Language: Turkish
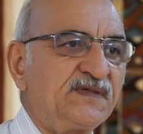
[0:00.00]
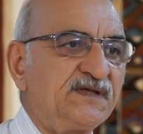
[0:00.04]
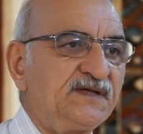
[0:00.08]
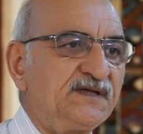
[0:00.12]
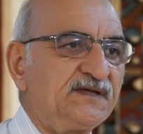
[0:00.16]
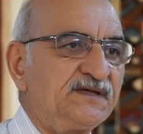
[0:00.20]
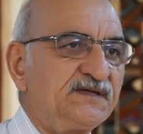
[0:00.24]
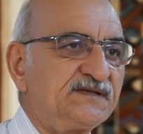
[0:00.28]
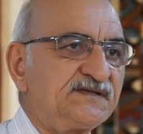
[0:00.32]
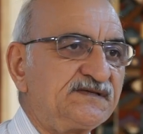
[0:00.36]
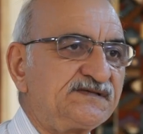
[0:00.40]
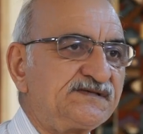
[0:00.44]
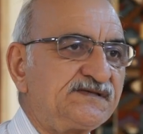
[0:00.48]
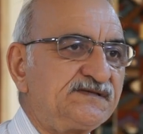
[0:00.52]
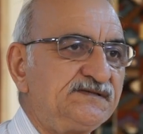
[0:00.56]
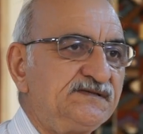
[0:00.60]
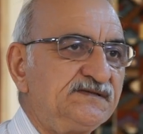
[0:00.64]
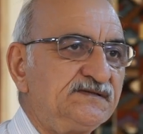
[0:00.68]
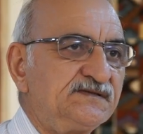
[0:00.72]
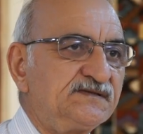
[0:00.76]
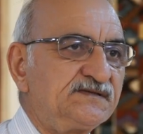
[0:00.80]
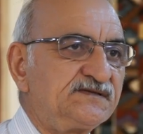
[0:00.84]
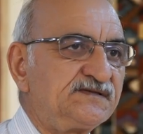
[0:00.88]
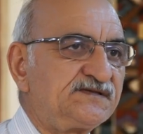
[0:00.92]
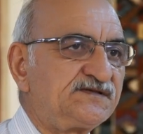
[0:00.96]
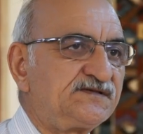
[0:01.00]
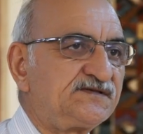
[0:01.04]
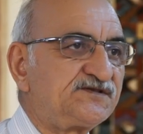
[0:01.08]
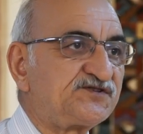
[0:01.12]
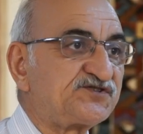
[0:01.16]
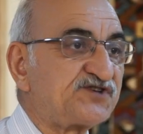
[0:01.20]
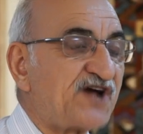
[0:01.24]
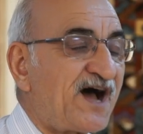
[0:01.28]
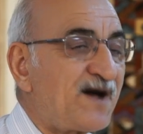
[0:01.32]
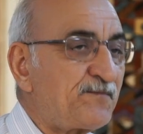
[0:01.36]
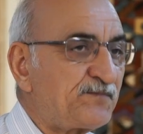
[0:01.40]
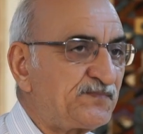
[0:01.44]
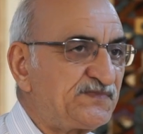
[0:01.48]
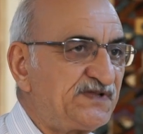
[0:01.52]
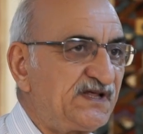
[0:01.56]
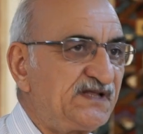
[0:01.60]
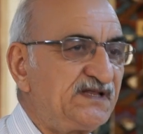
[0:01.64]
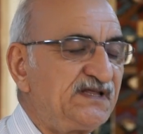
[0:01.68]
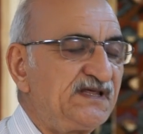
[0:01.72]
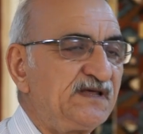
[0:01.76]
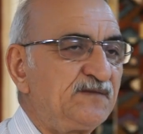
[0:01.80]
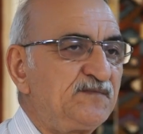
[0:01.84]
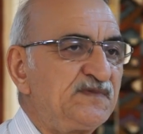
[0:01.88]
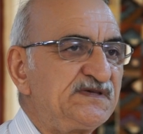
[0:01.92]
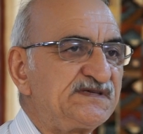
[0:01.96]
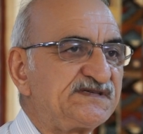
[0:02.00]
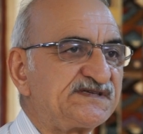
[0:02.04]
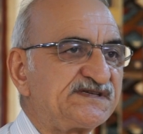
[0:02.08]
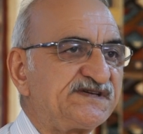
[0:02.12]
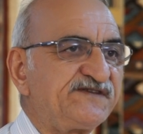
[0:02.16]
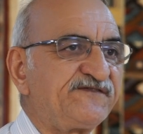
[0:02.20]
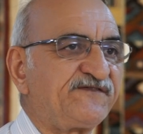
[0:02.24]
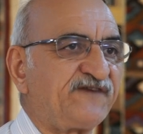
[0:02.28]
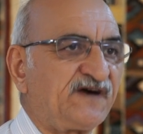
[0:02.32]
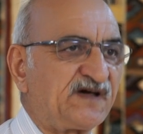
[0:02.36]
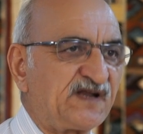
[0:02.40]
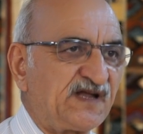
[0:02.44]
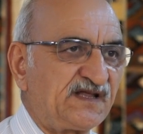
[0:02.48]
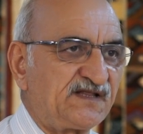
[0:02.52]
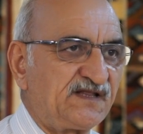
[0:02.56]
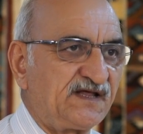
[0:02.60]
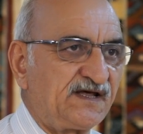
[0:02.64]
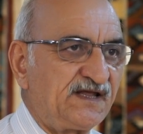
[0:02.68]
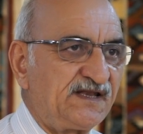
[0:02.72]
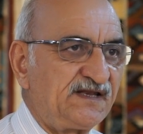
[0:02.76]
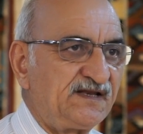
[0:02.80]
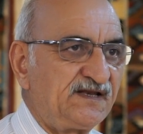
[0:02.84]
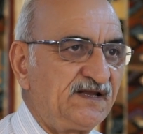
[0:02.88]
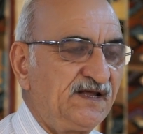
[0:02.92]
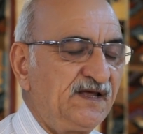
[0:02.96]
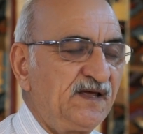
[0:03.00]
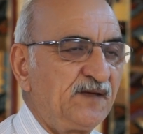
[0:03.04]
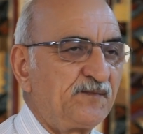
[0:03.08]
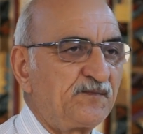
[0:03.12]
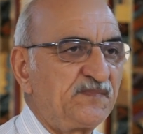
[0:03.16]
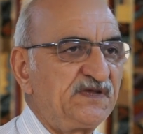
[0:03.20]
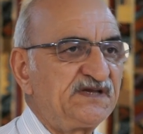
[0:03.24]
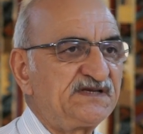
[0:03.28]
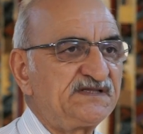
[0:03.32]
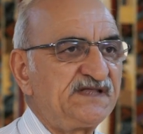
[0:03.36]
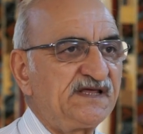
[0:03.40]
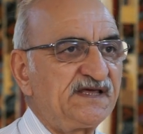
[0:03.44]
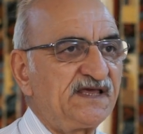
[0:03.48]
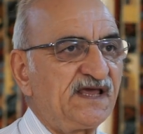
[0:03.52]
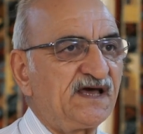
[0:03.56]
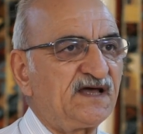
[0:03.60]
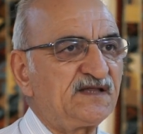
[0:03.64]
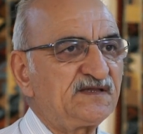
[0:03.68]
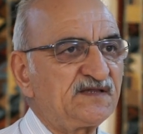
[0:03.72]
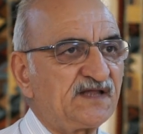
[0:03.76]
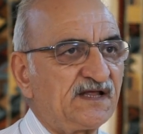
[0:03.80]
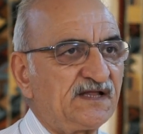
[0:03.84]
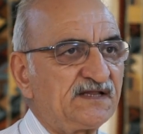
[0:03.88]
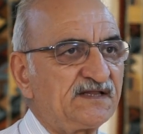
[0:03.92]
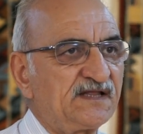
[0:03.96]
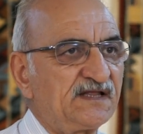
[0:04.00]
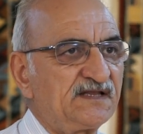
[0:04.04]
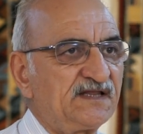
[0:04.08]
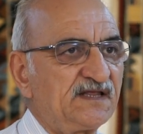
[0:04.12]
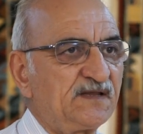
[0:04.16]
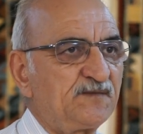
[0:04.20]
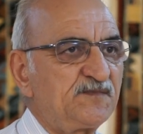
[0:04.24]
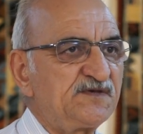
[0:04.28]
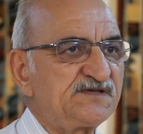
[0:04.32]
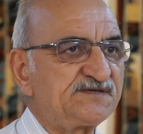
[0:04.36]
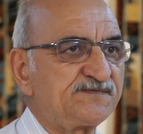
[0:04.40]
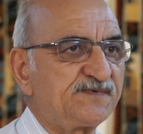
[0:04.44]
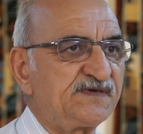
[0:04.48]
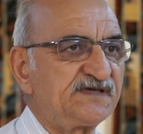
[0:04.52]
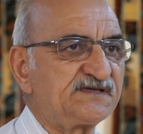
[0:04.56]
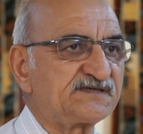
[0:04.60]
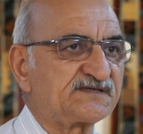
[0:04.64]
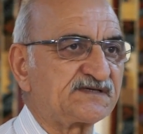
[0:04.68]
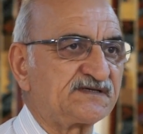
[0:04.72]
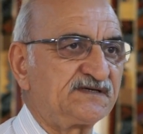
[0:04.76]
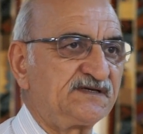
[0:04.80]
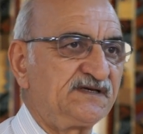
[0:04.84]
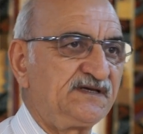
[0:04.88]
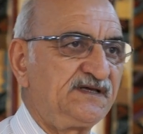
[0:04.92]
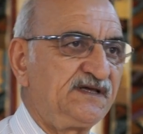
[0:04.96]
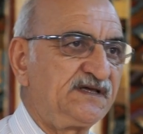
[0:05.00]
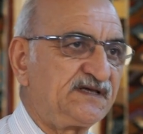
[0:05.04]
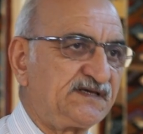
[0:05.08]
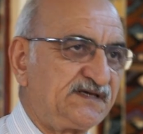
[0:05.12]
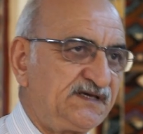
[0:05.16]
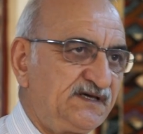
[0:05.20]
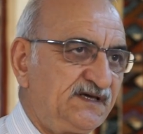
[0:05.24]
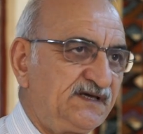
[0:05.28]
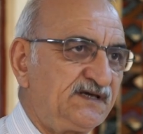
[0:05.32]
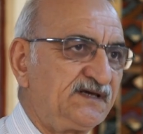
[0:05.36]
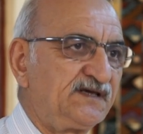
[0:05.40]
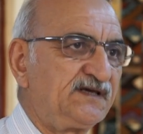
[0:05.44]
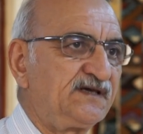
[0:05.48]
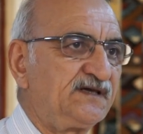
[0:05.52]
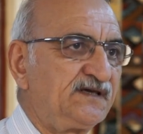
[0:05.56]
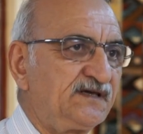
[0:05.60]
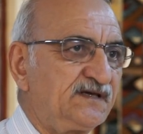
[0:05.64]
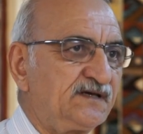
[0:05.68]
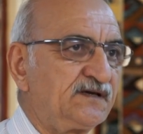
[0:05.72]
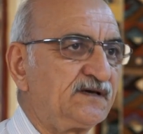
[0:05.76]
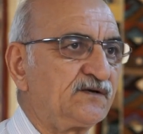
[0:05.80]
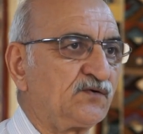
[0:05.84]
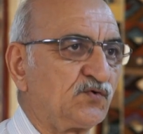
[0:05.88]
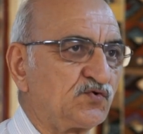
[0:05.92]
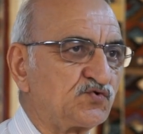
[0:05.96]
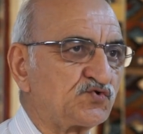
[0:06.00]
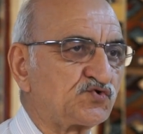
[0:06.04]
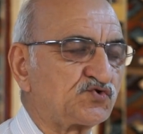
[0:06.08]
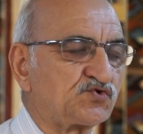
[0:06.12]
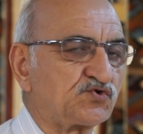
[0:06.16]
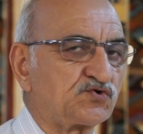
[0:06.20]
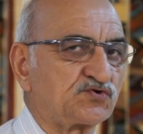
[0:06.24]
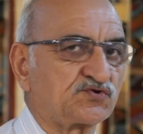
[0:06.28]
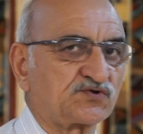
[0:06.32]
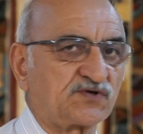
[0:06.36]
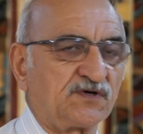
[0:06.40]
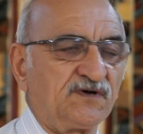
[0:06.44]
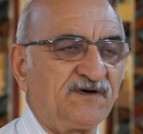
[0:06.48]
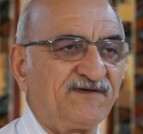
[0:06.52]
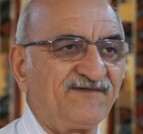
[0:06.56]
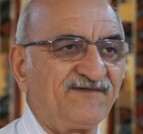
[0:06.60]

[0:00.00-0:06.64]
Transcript: Ee, çap dediğimiz çift anadal, bir de yan dal dediğimiz bir iki unsur